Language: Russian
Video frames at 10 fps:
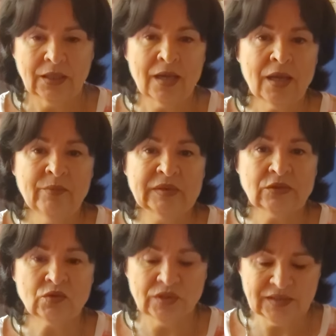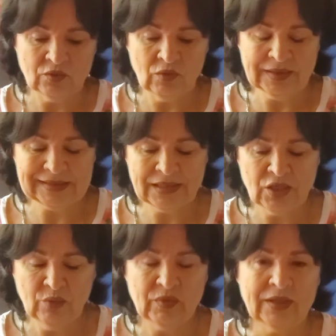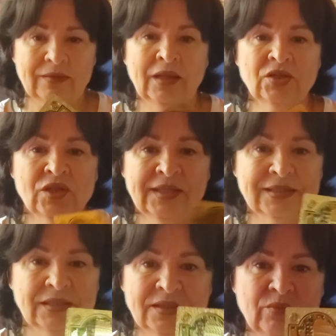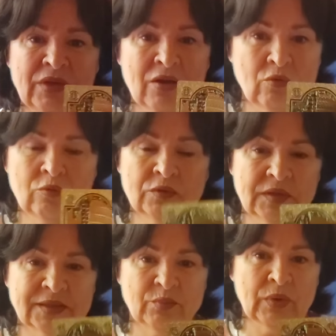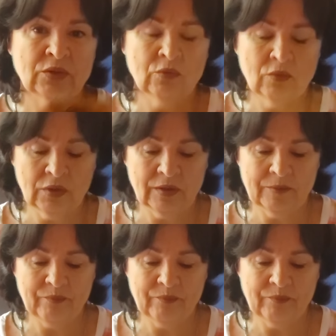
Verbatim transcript: Какая бы сложная ситуация ни была, даже если земля уходит из-под ног,